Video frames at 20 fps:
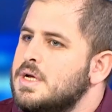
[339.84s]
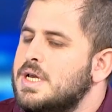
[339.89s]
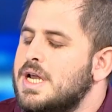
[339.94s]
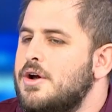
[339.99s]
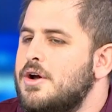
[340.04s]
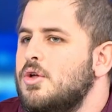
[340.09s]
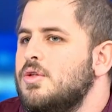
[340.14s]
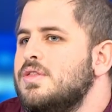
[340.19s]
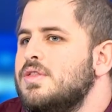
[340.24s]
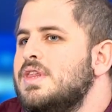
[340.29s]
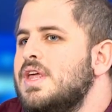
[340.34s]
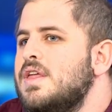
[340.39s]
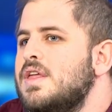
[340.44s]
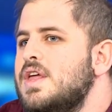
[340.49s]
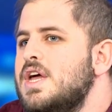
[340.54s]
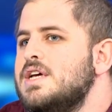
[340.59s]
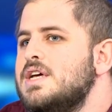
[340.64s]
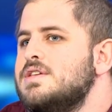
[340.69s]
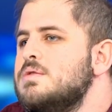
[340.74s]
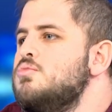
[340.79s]
Claro,
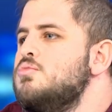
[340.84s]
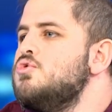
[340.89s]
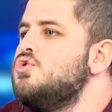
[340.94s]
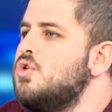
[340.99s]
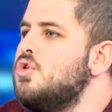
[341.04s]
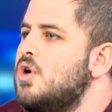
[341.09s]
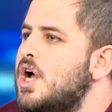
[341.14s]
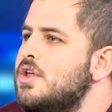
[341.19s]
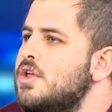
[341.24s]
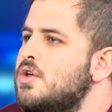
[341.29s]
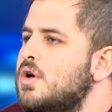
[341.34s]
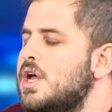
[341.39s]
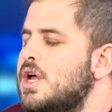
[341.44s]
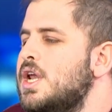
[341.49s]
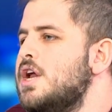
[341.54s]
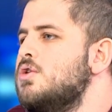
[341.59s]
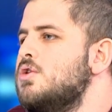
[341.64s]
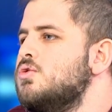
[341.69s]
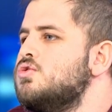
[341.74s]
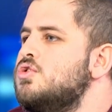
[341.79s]
desde hace muchos años hay
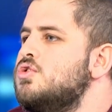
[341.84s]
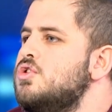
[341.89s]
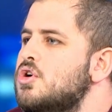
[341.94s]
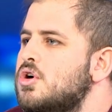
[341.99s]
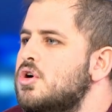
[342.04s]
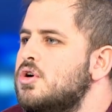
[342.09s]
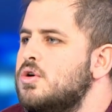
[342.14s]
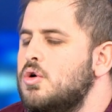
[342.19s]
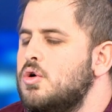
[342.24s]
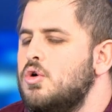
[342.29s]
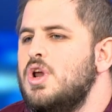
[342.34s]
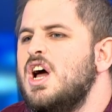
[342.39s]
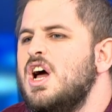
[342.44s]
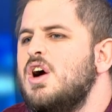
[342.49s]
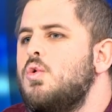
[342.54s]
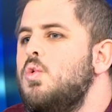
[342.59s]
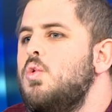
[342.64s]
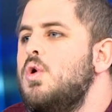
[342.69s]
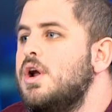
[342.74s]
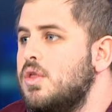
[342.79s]
la noción, o el
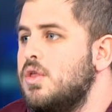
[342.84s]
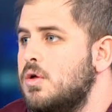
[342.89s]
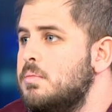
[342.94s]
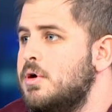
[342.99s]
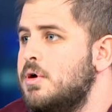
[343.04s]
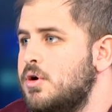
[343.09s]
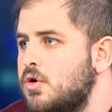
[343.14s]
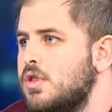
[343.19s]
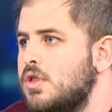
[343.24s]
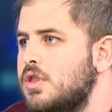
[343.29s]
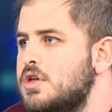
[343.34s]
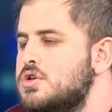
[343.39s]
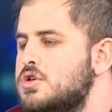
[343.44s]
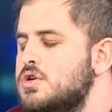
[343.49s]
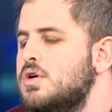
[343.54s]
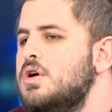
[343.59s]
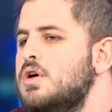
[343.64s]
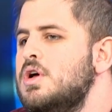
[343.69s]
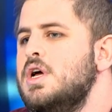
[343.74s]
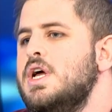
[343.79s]
acuerdo, mejor
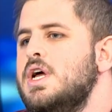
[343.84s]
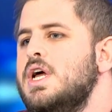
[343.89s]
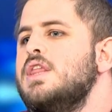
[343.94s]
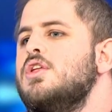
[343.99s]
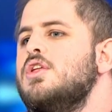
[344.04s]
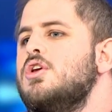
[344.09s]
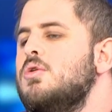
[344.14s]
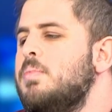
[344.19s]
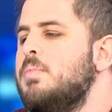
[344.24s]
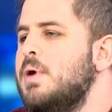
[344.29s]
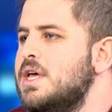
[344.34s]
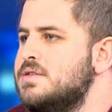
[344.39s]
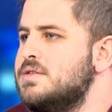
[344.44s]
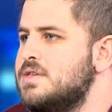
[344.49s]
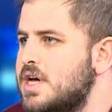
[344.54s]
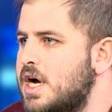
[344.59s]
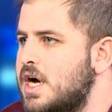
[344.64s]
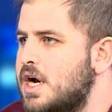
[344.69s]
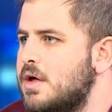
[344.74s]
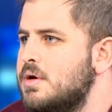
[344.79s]
dicho, entre los
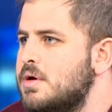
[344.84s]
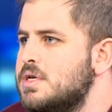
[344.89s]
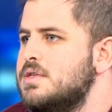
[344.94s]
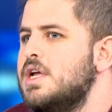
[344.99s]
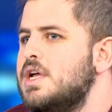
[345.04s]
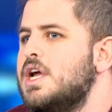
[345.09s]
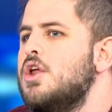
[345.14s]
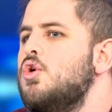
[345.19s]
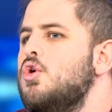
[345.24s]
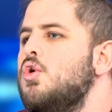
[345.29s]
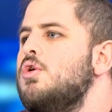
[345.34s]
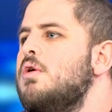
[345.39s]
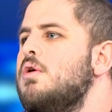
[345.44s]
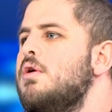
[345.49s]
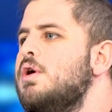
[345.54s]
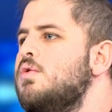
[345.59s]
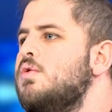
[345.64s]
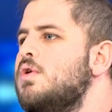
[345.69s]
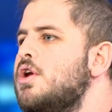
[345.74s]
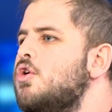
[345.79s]
países árabes de que no iba a
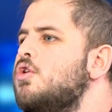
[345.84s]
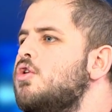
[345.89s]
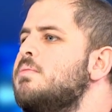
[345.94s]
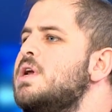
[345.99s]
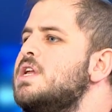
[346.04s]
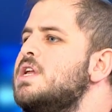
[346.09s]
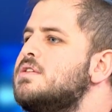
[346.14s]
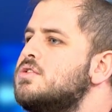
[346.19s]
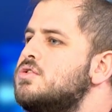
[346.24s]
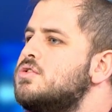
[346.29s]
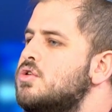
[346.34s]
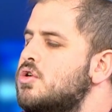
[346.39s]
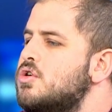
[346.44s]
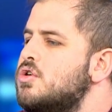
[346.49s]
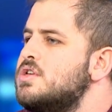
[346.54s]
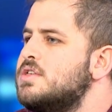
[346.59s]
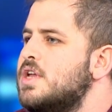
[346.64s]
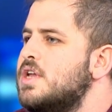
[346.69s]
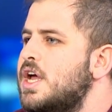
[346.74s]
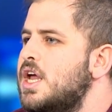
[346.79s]
haber una normalización
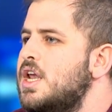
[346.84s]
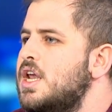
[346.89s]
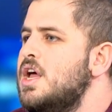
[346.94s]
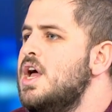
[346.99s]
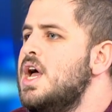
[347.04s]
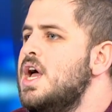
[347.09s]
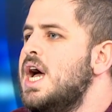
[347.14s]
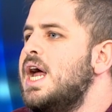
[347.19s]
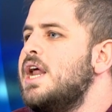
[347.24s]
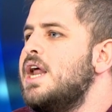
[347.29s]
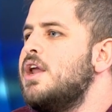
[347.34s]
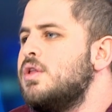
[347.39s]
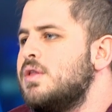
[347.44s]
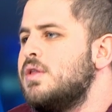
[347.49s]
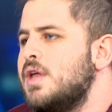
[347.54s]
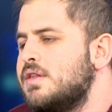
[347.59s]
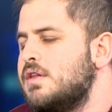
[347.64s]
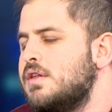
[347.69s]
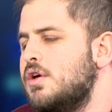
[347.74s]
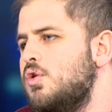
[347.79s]
con Israel
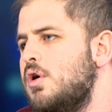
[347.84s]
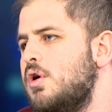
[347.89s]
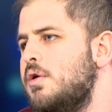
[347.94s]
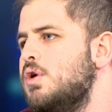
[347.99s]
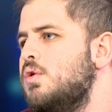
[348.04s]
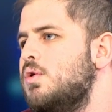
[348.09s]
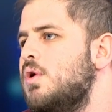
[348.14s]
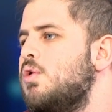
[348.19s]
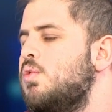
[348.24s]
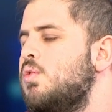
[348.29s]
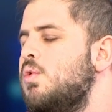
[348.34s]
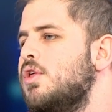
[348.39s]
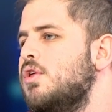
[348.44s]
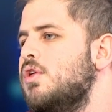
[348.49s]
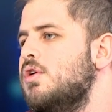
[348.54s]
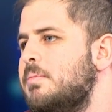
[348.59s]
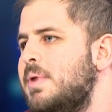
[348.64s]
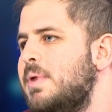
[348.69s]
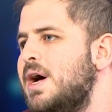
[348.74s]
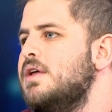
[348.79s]
hasta no haber un acuerdo
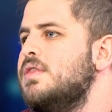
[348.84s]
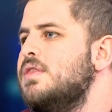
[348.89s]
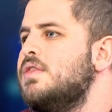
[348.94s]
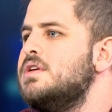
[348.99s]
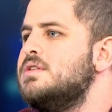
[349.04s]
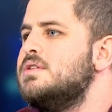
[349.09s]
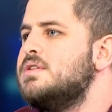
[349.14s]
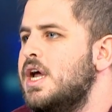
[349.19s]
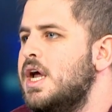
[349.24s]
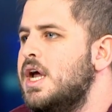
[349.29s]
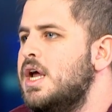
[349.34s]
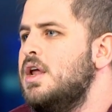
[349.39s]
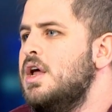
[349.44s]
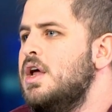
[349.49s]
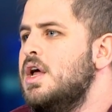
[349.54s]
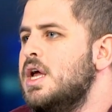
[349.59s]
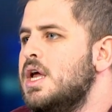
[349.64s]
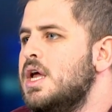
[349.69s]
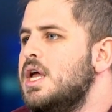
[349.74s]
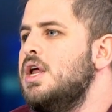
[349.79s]
de paz entre Israel
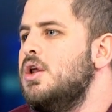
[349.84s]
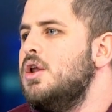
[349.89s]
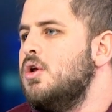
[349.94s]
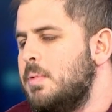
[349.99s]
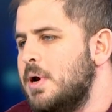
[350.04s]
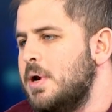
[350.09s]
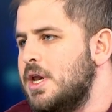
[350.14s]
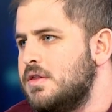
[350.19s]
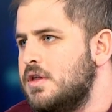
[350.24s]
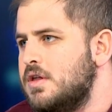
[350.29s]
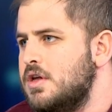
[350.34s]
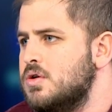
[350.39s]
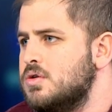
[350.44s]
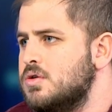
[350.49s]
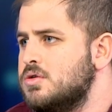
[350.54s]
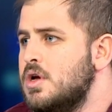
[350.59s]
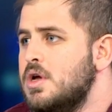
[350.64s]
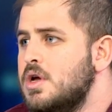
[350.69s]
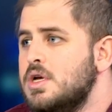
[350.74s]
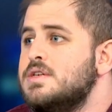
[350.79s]
y los
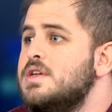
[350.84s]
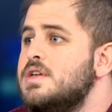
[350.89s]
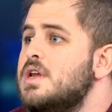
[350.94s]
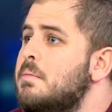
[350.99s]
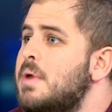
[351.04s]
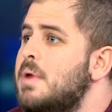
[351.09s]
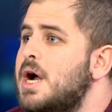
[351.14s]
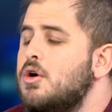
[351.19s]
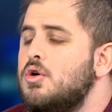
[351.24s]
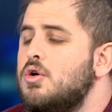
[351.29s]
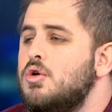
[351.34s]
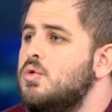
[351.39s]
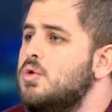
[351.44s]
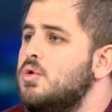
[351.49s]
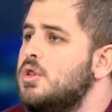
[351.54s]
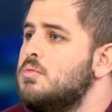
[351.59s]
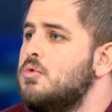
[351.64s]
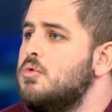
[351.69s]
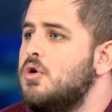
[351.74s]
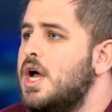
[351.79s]
palestinos. Sin embargo, en los
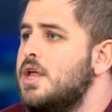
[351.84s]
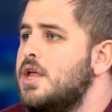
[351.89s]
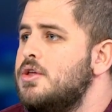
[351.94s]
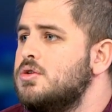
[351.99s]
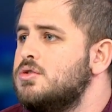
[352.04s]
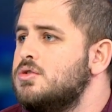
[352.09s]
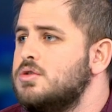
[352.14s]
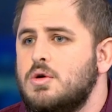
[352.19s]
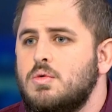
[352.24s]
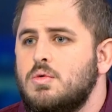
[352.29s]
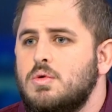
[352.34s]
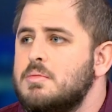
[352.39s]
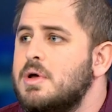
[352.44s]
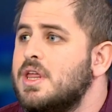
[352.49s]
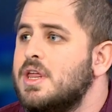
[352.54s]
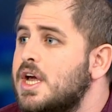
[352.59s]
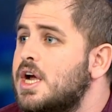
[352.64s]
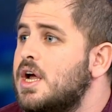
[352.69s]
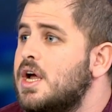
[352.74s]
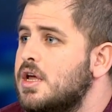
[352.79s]
últimos años, en las
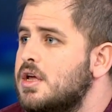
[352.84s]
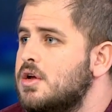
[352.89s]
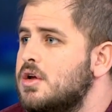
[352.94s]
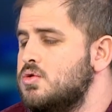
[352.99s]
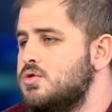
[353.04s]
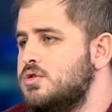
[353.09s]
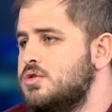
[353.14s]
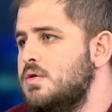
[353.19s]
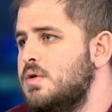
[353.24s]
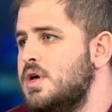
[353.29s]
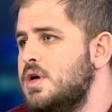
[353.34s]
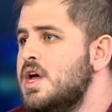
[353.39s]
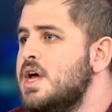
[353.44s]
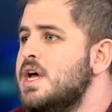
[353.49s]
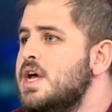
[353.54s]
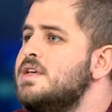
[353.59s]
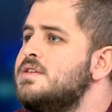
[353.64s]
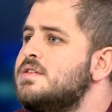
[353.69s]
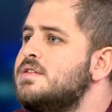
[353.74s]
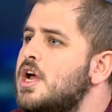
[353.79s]
últimas décadas inclusive,
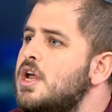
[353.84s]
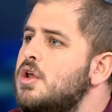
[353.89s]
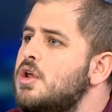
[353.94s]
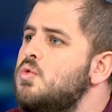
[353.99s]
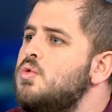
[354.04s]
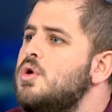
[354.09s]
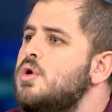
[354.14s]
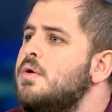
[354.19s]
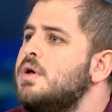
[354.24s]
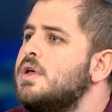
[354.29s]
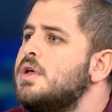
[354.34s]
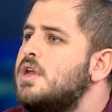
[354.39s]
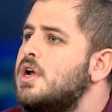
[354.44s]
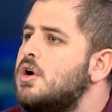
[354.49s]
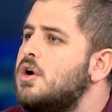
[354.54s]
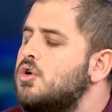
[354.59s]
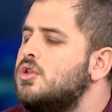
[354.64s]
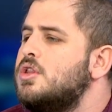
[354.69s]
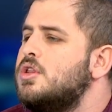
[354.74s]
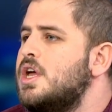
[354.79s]
Israel una vez
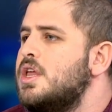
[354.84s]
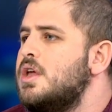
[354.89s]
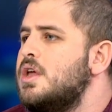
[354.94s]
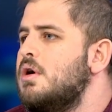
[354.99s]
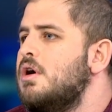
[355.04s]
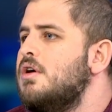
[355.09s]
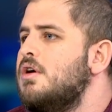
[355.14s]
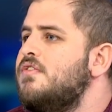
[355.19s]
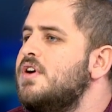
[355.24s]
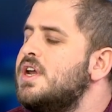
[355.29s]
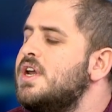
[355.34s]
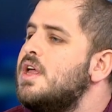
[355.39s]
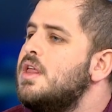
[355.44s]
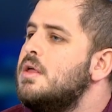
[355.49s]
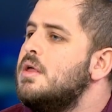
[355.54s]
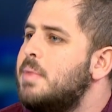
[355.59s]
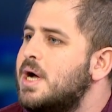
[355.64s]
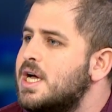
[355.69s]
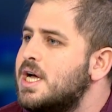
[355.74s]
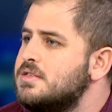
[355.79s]
tras otra ha llevado ofertas
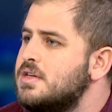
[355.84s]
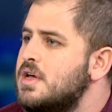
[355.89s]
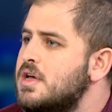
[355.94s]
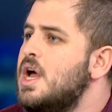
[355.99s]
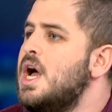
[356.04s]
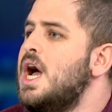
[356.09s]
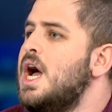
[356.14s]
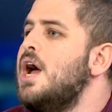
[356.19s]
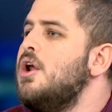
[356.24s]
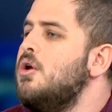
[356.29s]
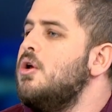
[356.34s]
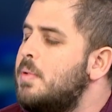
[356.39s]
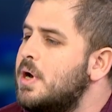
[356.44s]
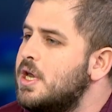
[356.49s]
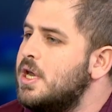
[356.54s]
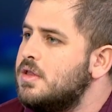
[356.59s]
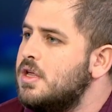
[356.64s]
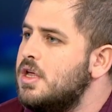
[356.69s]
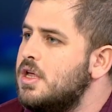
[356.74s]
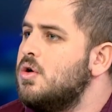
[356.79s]
de paz a los
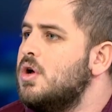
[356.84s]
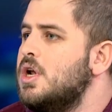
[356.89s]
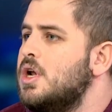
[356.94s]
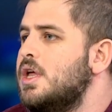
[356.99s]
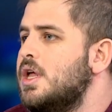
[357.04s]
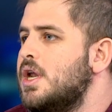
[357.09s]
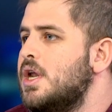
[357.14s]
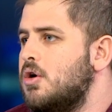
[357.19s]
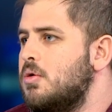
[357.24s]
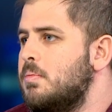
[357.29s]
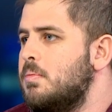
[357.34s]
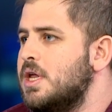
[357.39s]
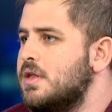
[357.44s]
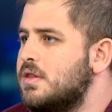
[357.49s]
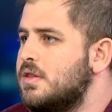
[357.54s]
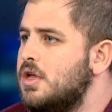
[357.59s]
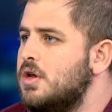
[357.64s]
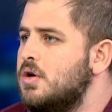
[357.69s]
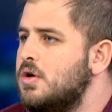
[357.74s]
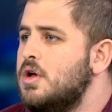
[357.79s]
palestinos, al liderazgo
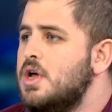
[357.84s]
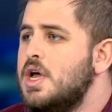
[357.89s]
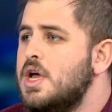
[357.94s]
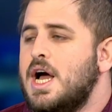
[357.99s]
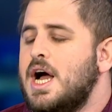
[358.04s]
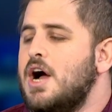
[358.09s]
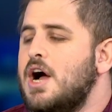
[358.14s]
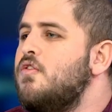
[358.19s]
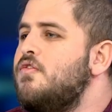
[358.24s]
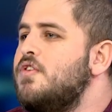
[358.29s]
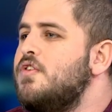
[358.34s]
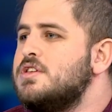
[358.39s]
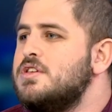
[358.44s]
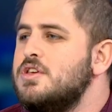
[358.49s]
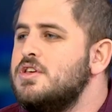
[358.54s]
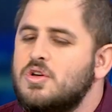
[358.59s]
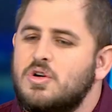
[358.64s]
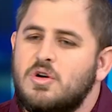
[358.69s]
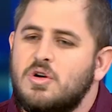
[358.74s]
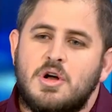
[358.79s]
palestino, ha
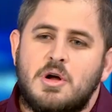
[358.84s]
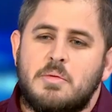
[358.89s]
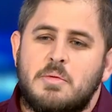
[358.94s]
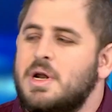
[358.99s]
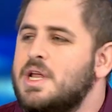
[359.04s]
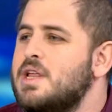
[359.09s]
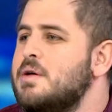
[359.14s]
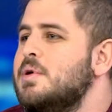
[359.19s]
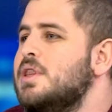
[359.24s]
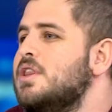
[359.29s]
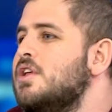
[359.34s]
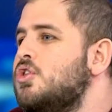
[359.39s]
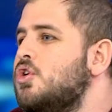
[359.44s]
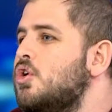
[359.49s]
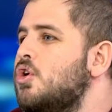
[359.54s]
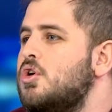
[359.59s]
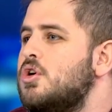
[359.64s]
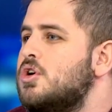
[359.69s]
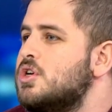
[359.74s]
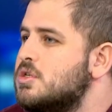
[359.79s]
ofrecido prácticamente
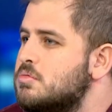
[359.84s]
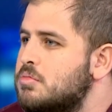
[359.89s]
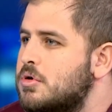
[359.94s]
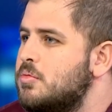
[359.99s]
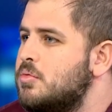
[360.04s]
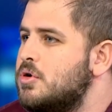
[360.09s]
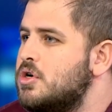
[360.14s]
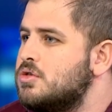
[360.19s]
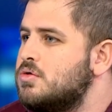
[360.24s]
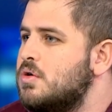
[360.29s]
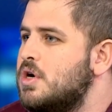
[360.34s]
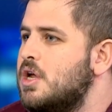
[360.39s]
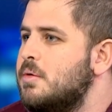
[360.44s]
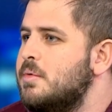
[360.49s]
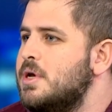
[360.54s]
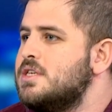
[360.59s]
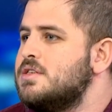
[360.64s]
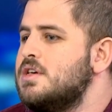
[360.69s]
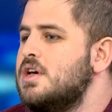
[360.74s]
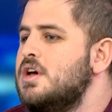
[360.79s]
todo lo que se puede poner sobre la
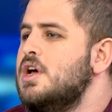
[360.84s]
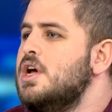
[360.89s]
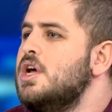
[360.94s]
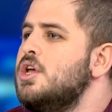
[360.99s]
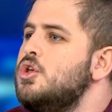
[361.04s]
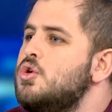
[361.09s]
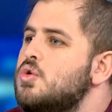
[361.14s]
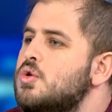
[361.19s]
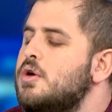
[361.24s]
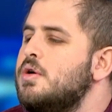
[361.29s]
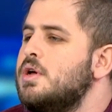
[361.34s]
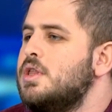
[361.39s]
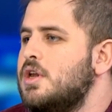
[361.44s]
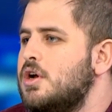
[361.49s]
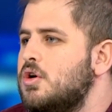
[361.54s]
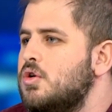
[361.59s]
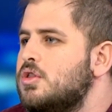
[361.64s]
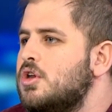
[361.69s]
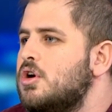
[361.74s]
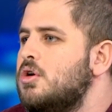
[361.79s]
mesa y una vez
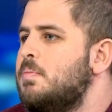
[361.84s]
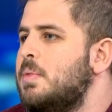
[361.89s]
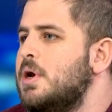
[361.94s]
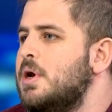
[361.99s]
tras otra los